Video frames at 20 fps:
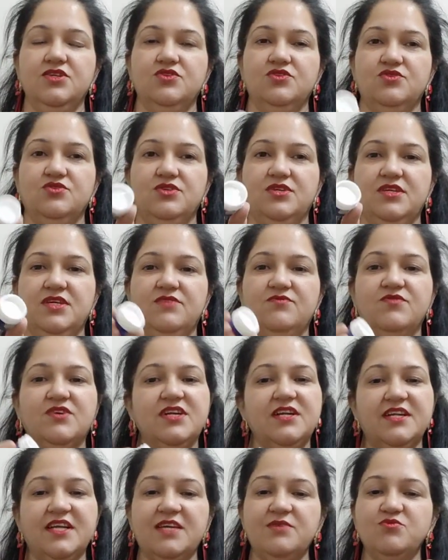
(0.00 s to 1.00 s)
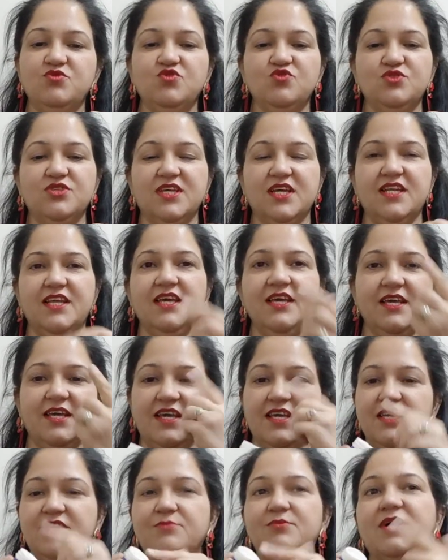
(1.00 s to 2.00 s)
तो ये वन टाइम यूज़ के लिए
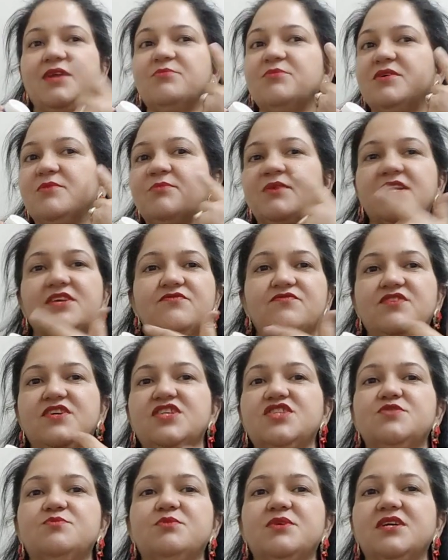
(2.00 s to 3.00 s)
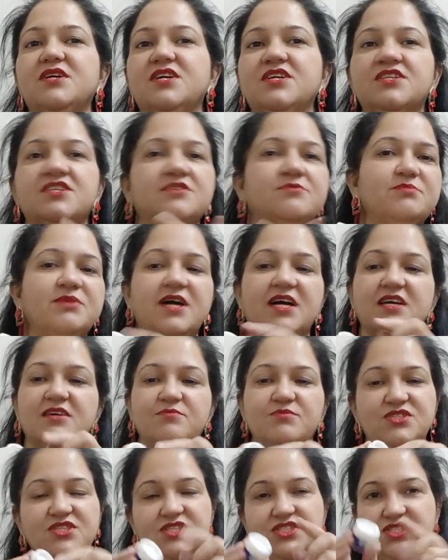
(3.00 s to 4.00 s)
एक ही बार में हमारे फेस पे गर्दन पे आगे
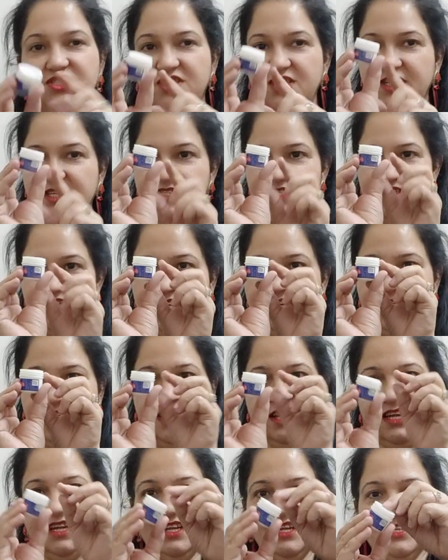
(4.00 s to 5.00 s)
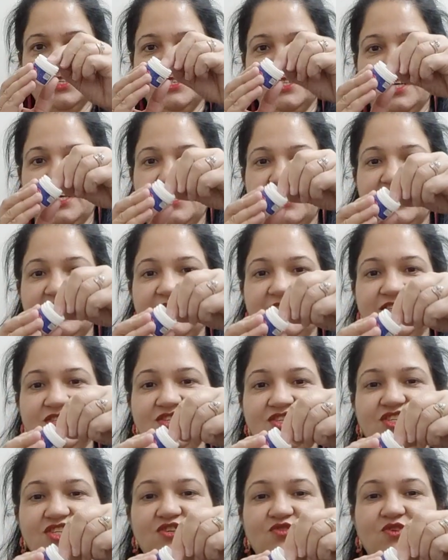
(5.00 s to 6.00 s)
पीछे अच्छी खासी लग जाएगी
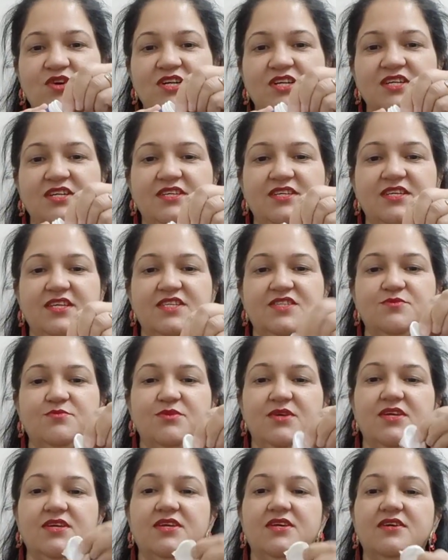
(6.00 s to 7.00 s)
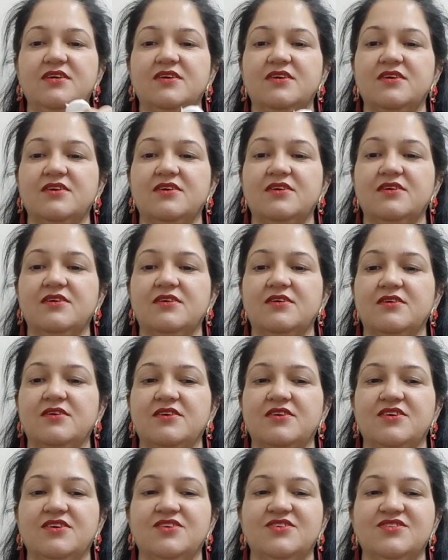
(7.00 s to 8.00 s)
जितनी क्वांटिटी है इसमें ये
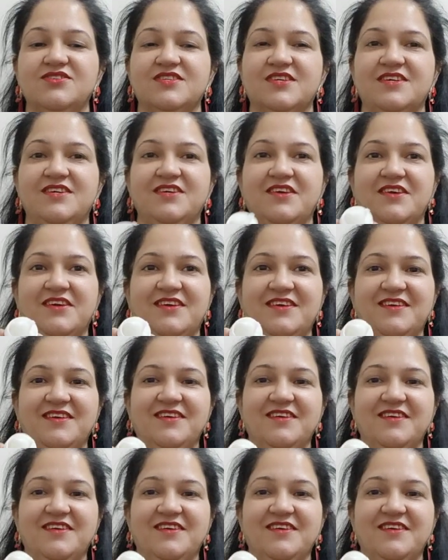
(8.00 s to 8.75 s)
सही है